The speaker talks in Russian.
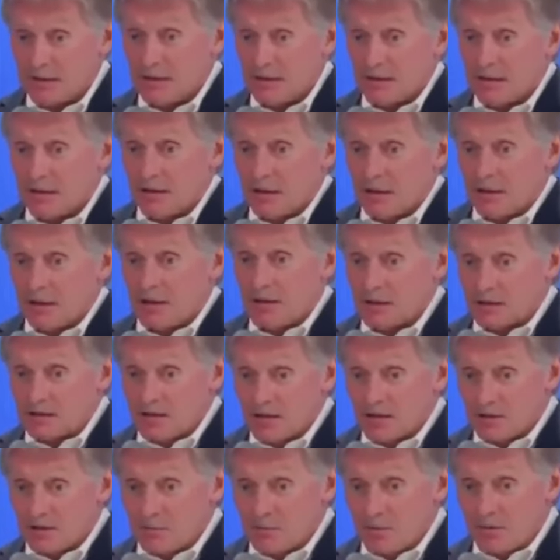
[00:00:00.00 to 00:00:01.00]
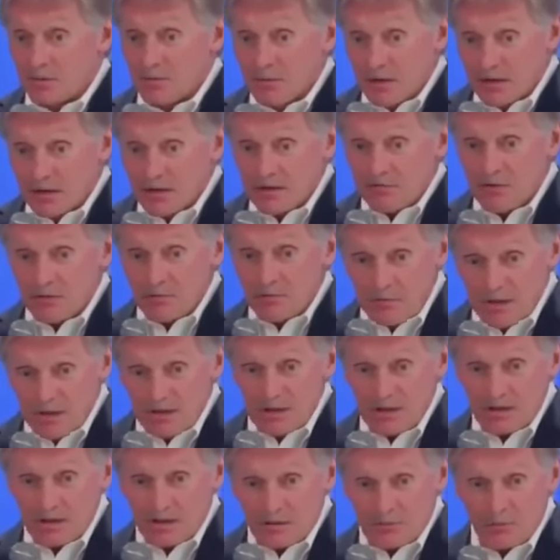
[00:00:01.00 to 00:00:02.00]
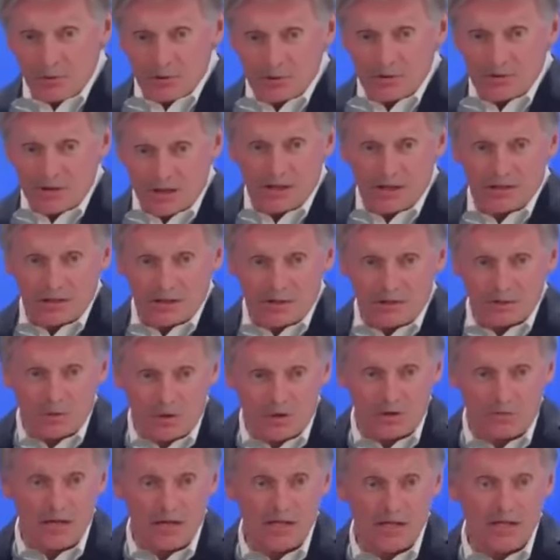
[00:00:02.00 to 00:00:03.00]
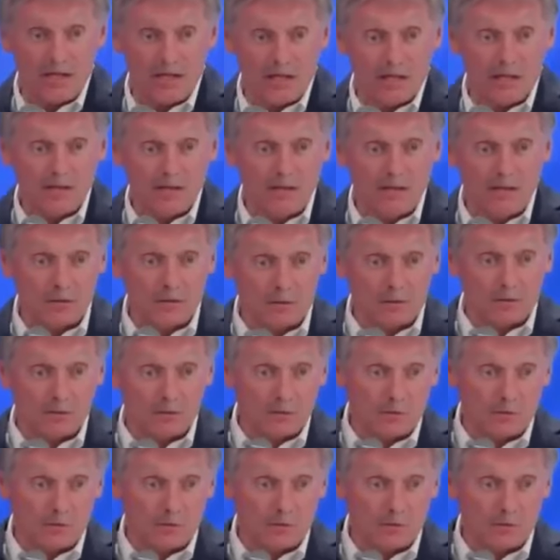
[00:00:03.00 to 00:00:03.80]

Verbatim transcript: Это даже по мировым меркам можно сказать, что Армения лидирует.